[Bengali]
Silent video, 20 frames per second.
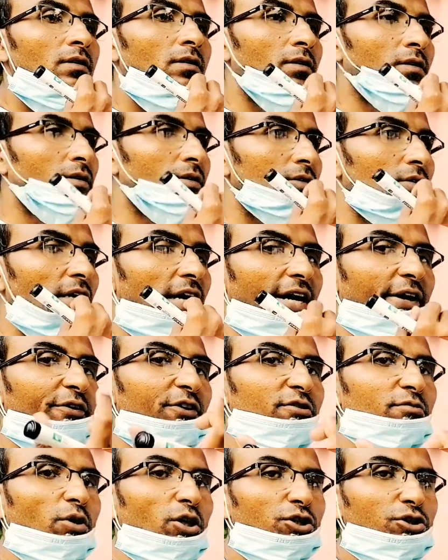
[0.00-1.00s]
তো আয়নিক
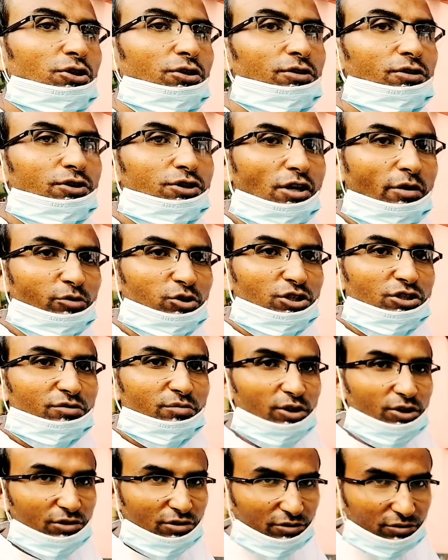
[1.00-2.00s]
বন্ধন সমযোজী
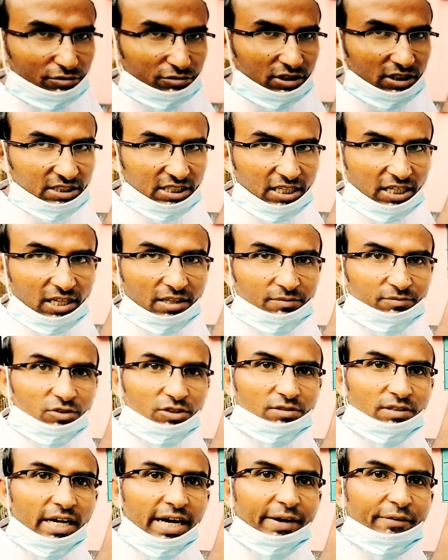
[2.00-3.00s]
বন্ধন দুইটা জানলাম তো
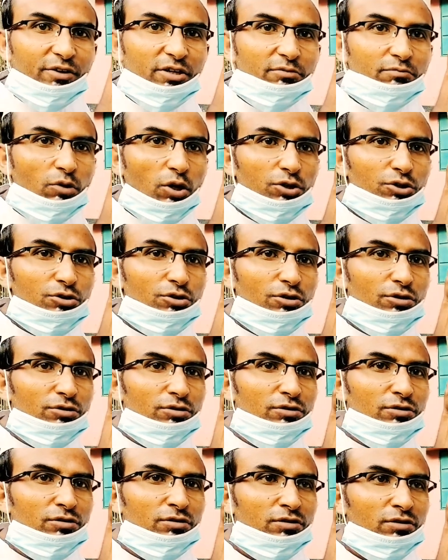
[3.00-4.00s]
আয়নিক বন্ধন
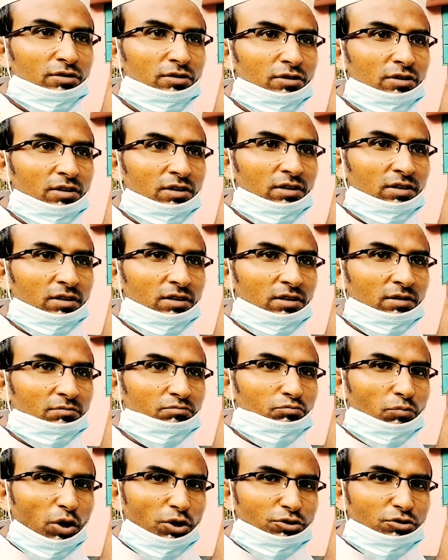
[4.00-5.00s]

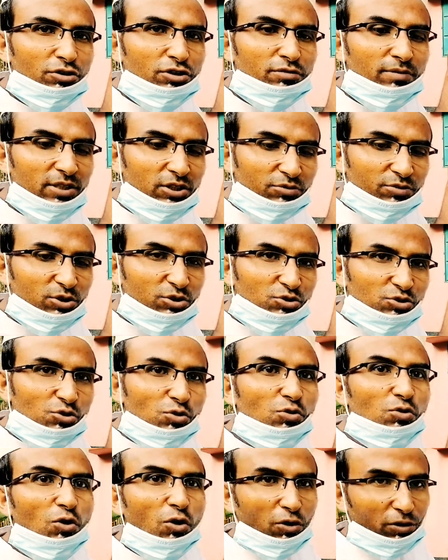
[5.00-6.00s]
বন্ধনের মাধ্যমে তো যৌগ
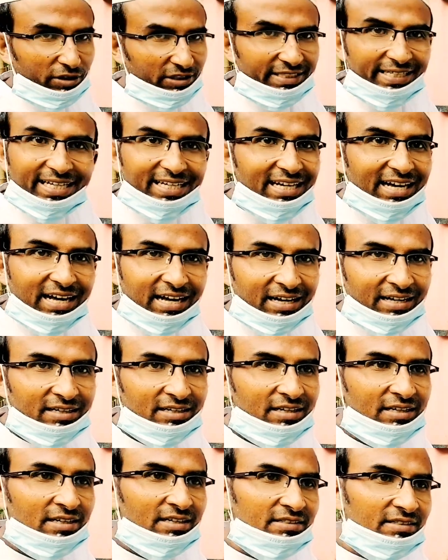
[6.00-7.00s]
হয় তাই না
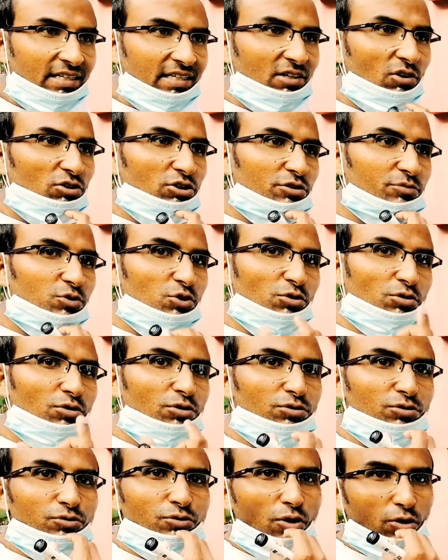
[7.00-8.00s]
তাহলে অত যৌগ
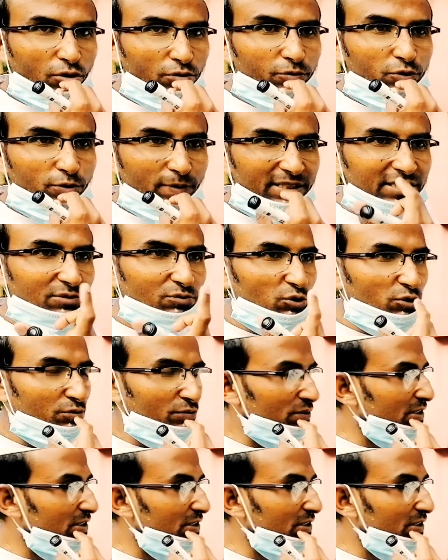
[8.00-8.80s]
দুই রকম তোমাদের বই অনুযায়ী